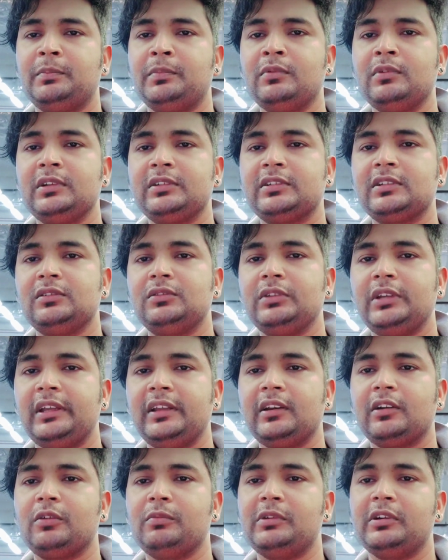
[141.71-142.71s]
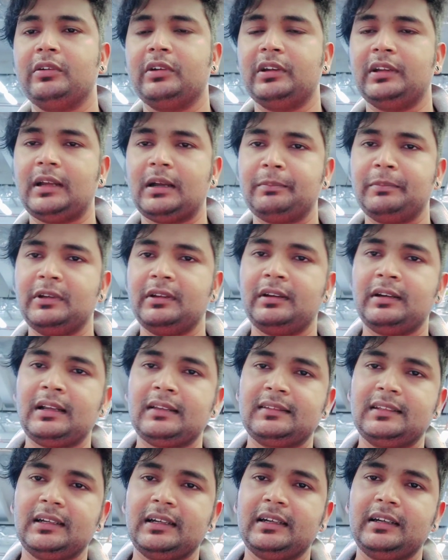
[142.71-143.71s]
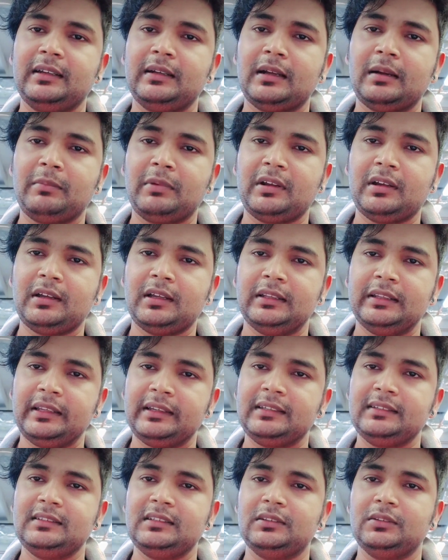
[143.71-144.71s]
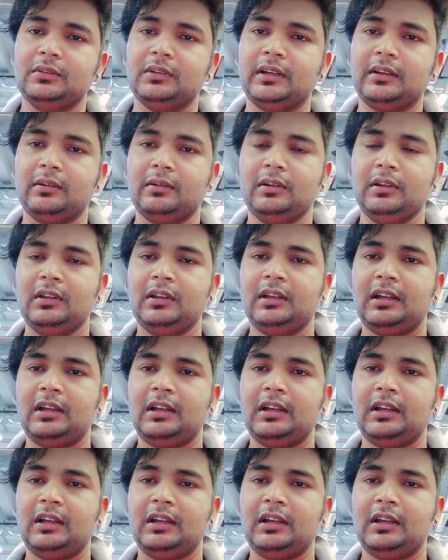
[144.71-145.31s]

পুলিশ কিন্তু এইরকমই করে আপনার রাস্তাঘাটে আমরা দেখেছি তো আরও